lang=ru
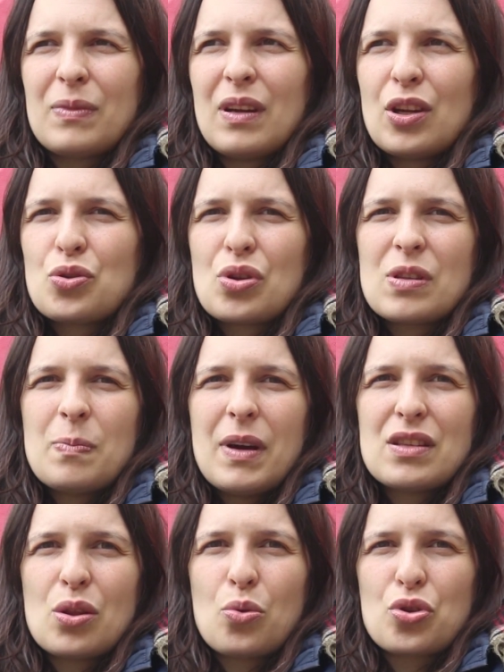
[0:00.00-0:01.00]
Говорят, что от
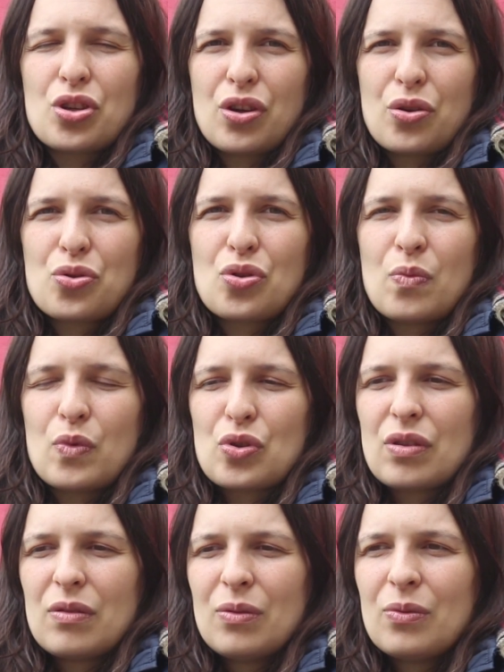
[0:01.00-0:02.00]
спайса тоже хорошо
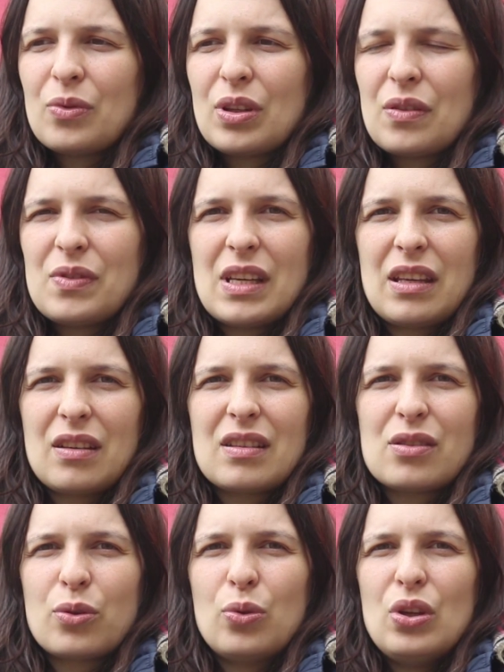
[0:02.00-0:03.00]
можно, ну вот от всяких
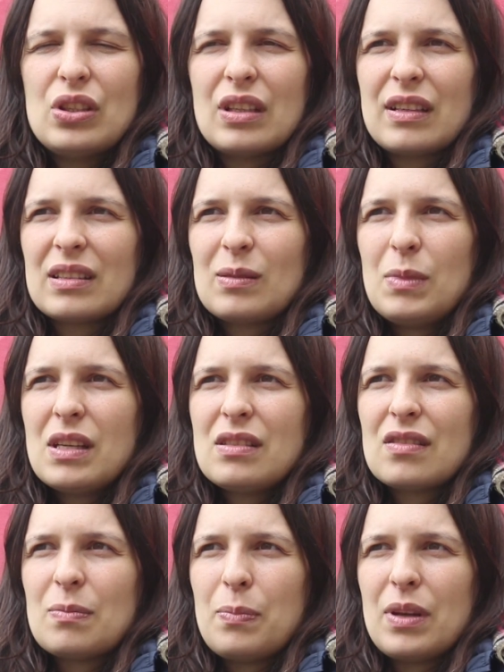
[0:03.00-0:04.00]
этих курительных смесей,
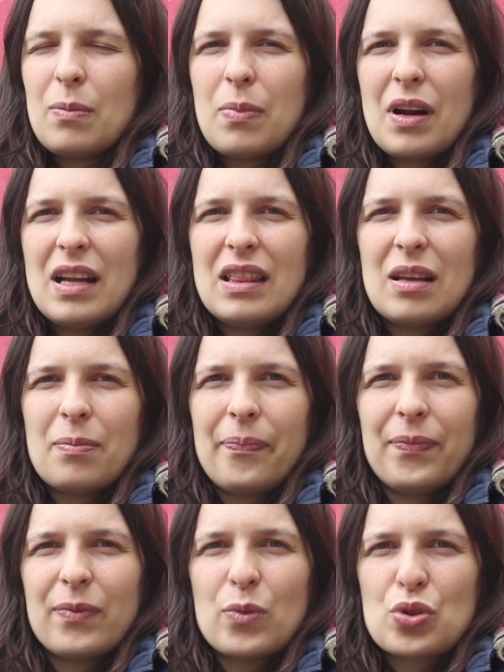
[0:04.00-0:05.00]
если перебрать, там
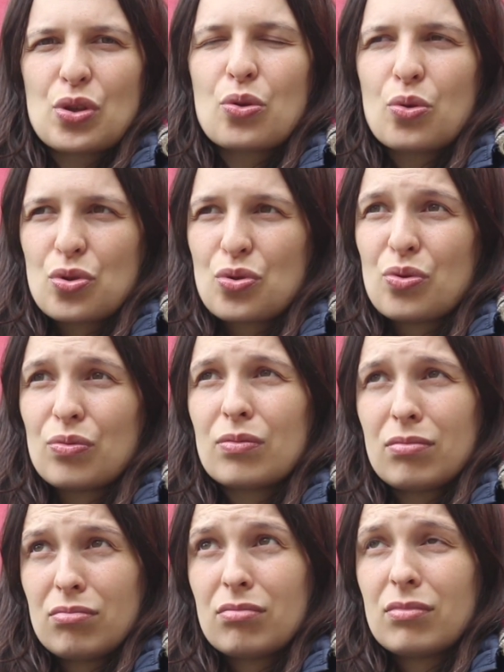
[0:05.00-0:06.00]
можно тоже
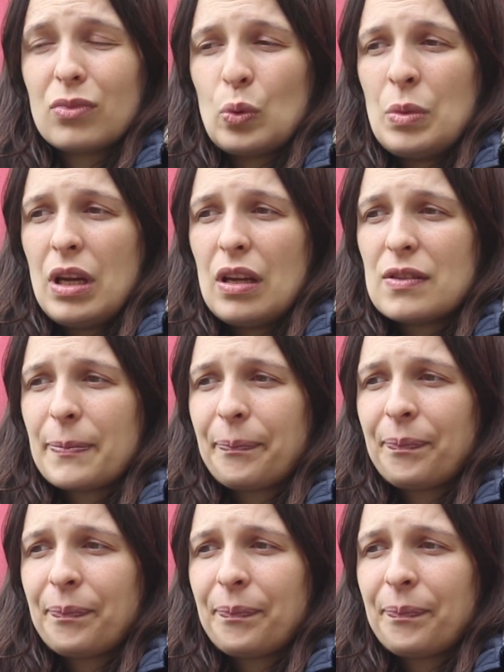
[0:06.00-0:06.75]
умереть.